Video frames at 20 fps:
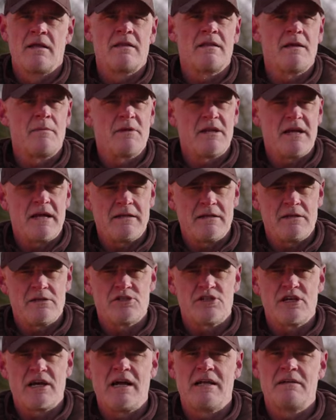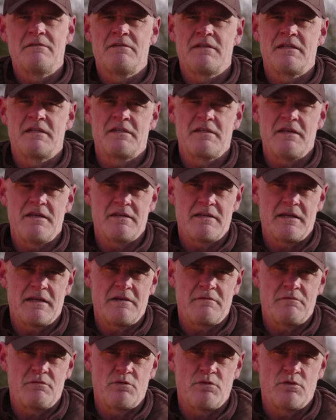Damit anderes Schalenwild nicht an
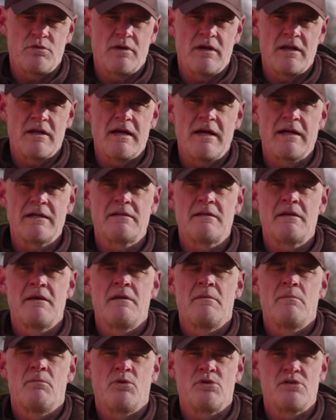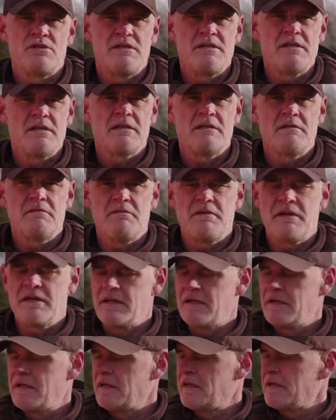die Fütterung gelangt, montieren
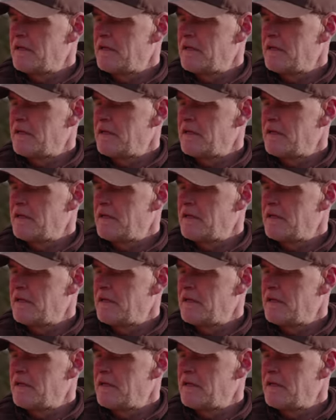wir